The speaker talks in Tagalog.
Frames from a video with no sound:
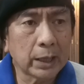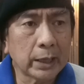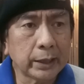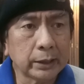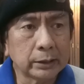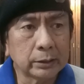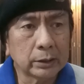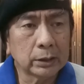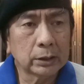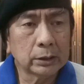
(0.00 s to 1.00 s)
bahay.
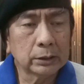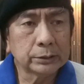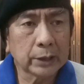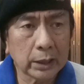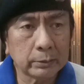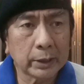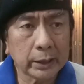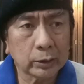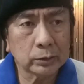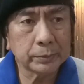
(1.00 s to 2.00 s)
Sana
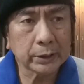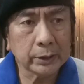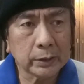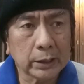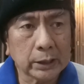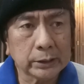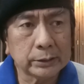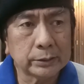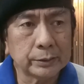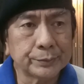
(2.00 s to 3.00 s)
makarecover kayo
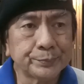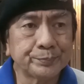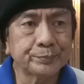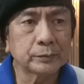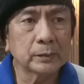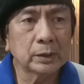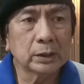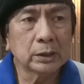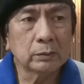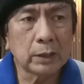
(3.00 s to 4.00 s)
kagad.
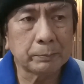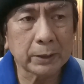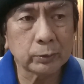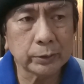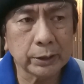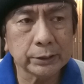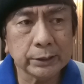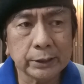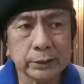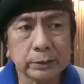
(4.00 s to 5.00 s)
La para
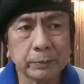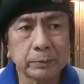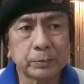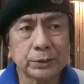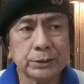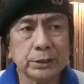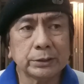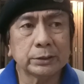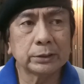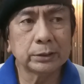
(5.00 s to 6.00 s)
kuryente,
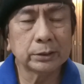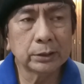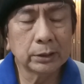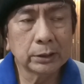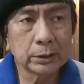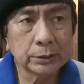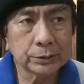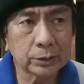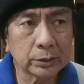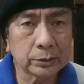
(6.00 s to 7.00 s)
95%.
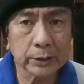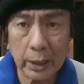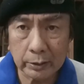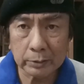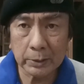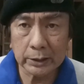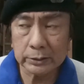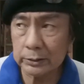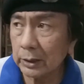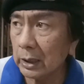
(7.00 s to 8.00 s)
So tayo
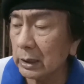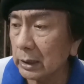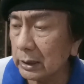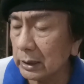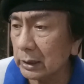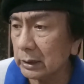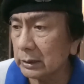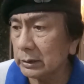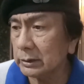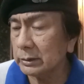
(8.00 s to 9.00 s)
naman,
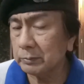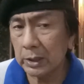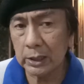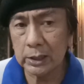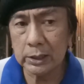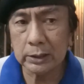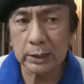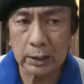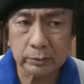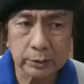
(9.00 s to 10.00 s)
uh, mga
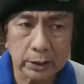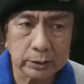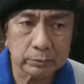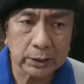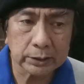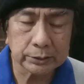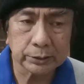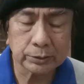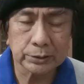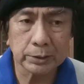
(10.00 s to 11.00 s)
lalo na yung mga
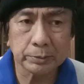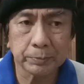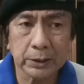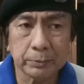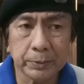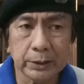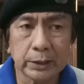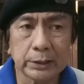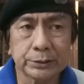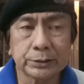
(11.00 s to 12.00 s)
nandito sa
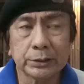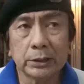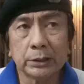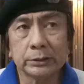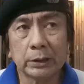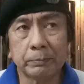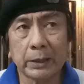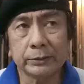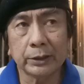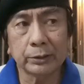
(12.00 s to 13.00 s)
Pilipinas, sa
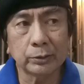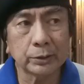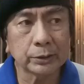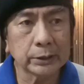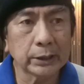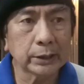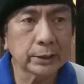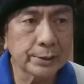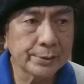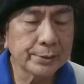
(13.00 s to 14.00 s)
parting norte,